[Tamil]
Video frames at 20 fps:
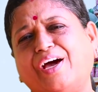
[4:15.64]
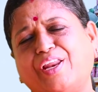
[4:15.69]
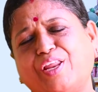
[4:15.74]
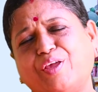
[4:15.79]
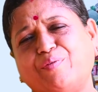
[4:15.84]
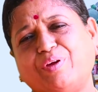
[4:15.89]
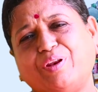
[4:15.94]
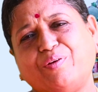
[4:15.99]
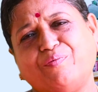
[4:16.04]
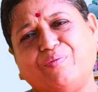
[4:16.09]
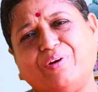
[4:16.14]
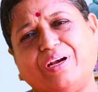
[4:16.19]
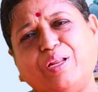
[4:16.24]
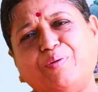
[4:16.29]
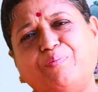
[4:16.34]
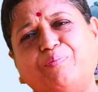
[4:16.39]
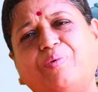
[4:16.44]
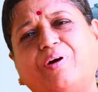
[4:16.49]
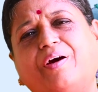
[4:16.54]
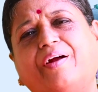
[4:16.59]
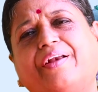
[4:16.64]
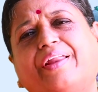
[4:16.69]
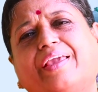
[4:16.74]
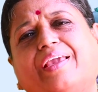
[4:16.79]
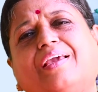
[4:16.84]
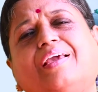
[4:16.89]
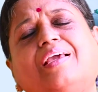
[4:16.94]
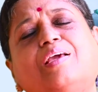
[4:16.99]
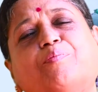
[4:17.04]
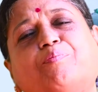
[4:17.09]
அறிவின்
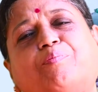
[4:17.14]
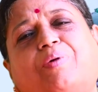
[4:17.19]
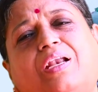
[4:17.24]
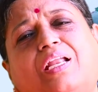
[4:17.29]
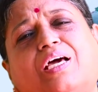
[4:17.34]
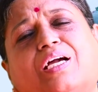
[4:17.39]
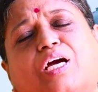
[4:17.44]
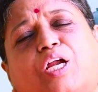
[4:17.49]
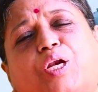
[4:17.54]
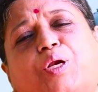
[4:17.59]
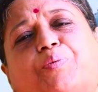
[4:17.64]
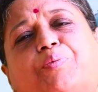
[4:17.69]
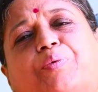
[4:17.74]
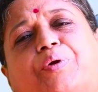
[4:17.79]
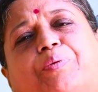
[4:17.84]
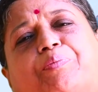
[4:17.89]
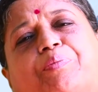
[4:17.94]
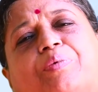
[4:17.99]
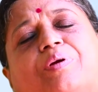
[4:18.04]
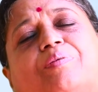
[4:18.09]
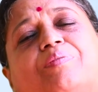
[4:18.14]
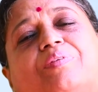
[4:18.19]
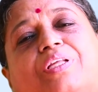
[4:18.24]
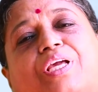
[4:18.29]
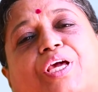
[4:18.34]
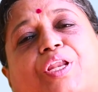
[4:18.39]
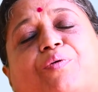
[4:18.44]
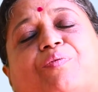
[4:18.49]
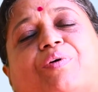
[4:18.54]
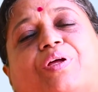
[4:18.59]
வெளிப்பாடை பல கண்டுபிடிப்புகளும்
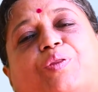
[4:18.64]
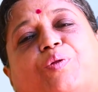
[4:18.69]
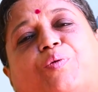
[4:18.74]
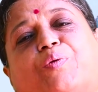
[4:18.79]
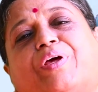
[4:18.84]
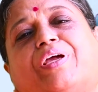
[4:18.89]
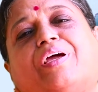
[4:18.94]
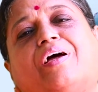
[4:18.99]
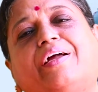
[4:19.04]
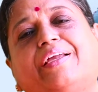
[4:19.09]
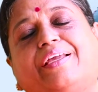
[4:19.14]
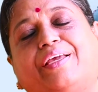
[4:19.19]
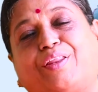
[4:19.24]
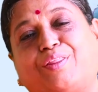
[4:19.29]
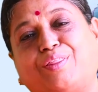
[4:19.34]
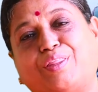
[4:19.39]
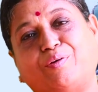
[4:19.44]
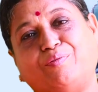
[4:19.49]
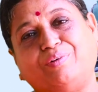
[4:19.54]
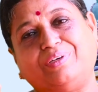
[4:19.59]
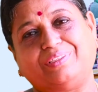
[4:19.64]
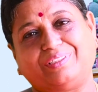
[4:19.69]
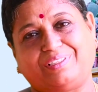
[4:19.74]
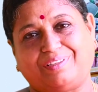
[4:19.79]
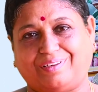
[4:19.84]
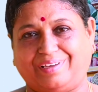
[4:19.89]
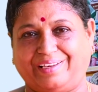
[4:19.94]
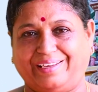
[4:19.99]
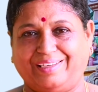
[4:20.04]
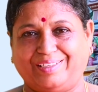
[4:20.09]
நிறுவ துணையாக இருந்தவள்
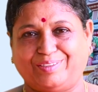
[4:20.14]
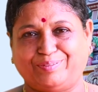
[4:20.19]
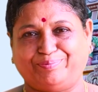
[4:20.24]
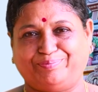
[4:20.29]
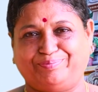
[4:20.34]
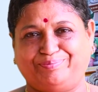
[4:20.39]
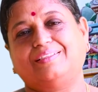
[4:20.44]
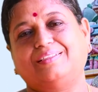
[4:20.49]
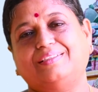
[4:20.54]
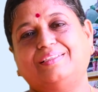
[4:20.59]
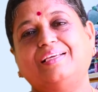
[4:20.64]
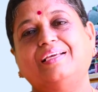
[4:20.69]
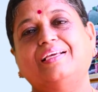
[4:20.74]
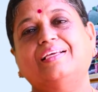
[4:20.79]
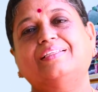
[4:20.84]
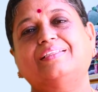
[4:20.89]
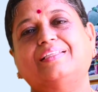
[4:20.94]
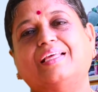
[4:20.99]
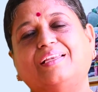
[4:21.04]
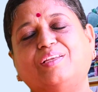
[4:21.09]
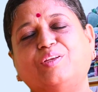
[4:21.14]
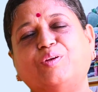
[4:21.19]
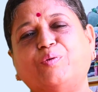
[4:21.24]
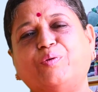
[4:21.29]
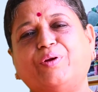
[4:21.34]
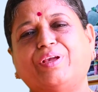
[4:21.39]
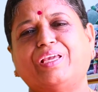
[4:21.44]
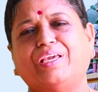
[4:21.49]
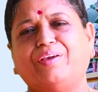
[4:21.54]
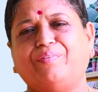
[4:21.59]
தாய் எடுத்து
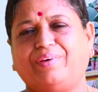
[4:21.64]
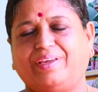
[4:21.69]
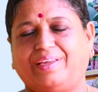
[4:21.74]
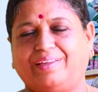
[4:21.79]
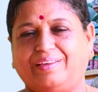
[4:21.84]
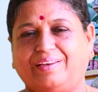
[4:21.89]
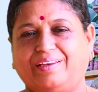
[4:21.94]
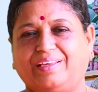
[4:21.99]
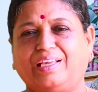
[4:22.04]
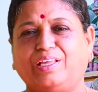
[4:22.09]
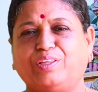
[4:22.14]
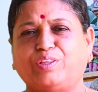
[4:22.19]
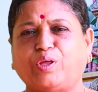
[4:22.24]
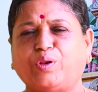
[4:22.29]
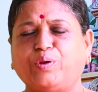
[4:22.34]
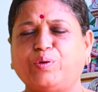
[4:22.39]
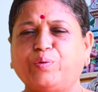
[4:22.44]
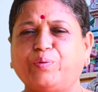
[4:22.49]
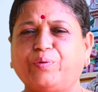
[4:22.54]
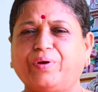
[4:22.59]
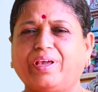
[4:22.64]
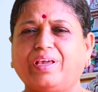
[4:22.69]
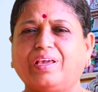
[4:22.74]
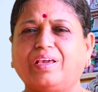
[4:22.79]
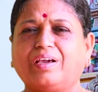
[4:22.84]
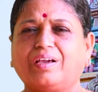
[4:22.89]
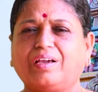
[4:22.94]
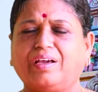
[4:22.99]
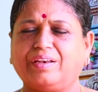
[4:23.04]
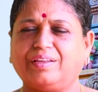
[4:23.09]
தன்னுடைய வேதனையை தன்னுடைய
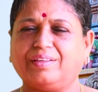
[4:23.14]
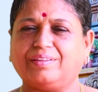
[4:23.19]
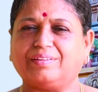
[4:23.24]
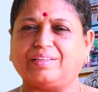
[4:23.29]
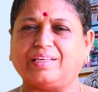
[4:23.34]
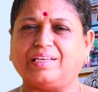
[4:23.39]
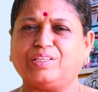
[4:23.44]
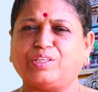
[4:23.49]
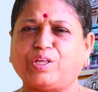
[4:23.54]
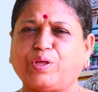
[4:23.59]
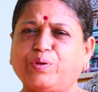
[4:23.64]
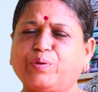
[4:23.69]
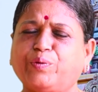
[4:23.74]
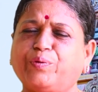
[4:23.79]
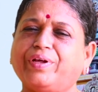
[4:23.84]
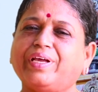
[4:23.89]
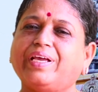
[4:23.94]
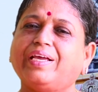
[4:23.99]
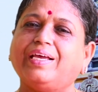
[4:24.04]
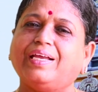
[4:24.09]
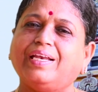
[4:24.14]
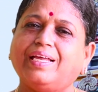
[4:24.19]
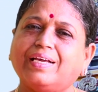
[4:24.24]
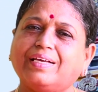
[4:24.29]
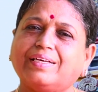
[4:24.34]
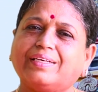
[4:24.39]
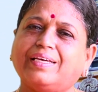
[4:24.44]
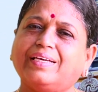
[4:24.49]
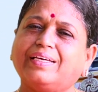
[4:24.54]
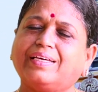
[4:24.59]
கருத்தை தன்னுடைய
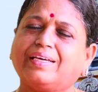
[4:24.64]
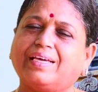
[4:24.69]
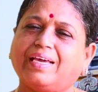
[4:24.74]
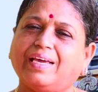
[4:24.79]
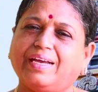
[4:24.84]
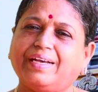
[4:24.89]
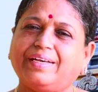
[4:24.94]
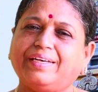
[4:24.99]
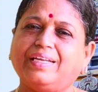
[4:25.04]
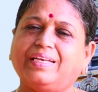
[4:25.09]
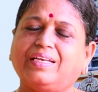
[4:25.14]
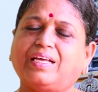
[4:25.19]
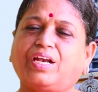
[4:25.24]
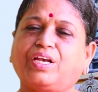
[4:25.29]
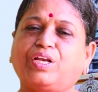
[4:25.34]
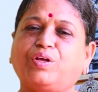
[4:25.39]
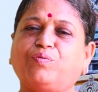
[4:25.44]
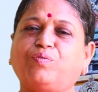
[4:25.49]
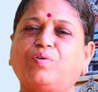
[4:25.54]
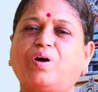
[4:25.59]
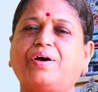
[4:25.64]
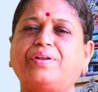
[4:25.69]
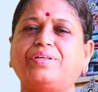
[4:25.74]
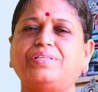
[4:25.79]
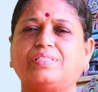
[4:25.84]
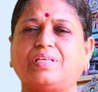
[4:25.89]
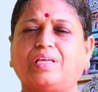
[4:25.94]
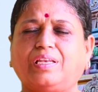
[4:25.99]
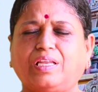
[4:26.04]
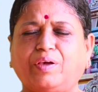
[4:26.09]
இலக்கை கேட்டு நான் இவ்வாறு
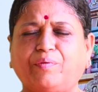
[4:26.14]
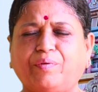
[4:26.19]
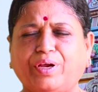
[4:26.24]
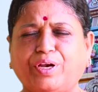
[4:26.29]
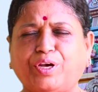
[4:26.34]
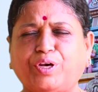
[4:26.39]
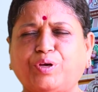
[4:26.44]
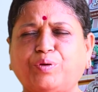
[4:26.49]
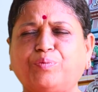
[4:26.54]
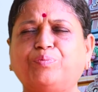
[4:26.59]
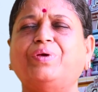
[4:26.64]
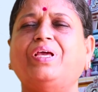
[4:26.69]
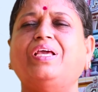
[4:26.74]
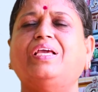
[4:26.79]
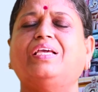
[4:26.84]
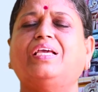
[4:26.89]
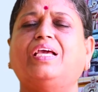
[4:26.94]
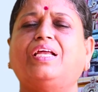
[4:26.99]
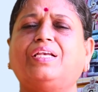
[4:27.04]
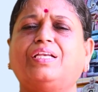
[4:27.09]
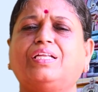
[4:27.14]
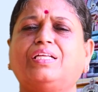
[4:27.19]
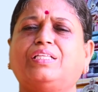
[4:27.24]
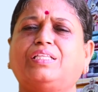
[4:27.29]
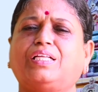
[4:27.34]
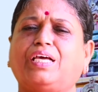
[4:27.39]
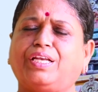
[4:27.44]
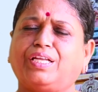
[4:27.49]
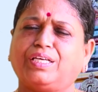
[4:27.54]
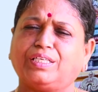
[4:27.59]
செல்ல வேண்டும் என்று
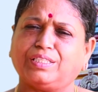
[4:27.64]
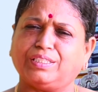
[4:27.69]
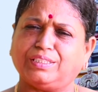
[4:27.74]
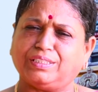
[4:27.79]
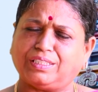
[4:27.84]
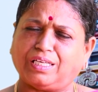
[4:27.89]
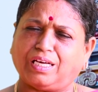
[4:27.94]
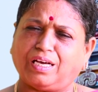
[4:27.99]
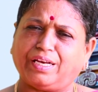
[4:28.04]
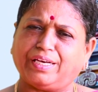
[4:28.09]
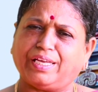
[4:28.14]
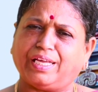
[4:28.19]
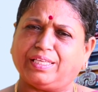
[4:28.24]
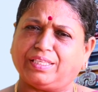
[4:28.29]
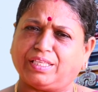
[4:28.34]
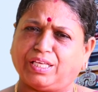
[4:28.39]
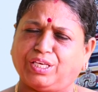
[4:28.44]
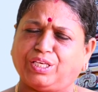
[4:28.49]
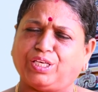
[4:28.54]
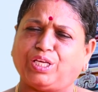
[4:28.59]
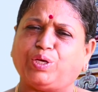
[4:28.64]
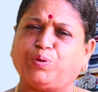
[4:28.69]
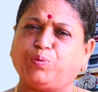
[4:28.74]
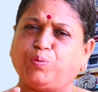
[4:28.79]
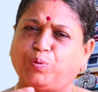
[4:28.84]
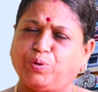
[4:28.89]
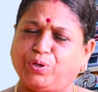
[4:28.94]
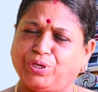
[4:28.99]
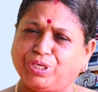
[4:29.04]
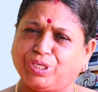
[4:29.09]
தனக்குத்தானே தன்னை
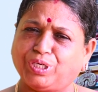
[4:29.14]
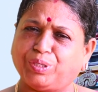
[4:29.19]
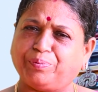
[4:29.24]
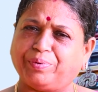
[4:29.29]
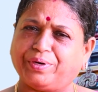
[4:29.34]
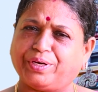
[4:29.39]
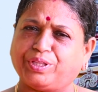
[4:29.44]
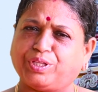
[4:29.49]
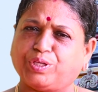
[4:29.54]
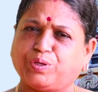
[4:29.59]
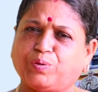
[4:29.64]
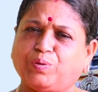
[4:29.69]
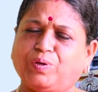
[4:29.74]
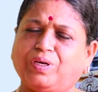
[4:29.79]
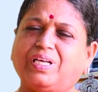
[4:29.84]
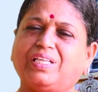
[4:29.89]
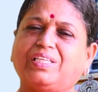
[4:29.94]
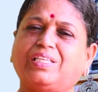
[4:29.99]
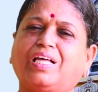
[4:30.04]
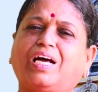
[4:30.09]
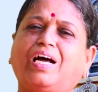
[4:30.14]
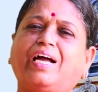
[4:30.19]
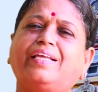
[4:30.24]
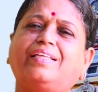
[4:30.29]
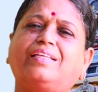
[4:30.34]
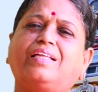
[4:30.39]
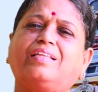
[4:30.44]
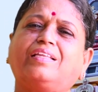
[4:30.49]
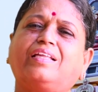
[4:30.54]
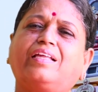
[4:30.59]
ஒழுங்குபடுத்திக் கொள்ள
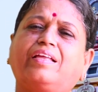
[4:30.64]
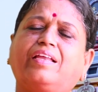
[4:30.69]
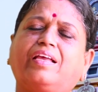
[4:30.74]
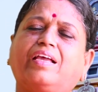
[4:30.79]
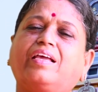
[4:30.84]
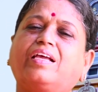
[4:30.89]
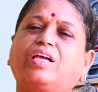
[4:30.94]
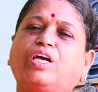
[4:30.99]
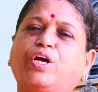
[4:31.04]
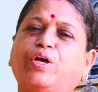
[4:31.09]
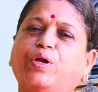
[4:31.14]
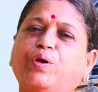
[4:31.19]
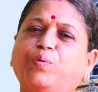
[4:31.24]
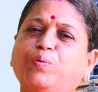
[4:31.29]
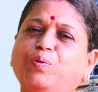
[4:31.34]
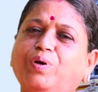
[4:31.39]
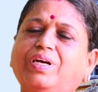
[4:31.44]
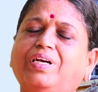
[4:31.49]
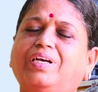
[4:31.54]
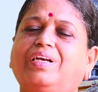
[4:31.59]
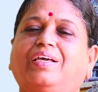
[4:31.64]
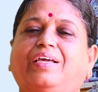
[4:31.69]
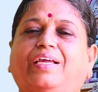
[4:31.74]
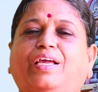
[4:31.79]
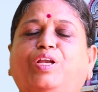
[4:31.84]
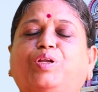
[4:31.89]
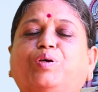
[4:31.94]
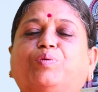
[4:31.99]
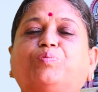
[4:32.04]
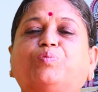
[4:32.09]
தாய் தந்தரே கடவுள்
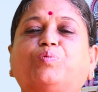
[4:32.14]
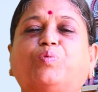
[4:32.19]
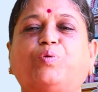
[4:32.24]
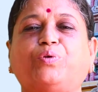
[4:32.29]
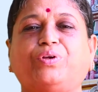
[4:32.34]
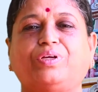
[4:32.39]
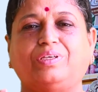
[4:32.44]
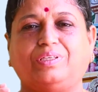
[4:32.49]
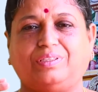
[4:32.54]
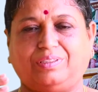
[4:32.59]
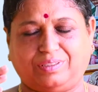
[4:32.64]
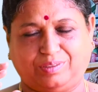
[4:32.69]
எனும் ஒரு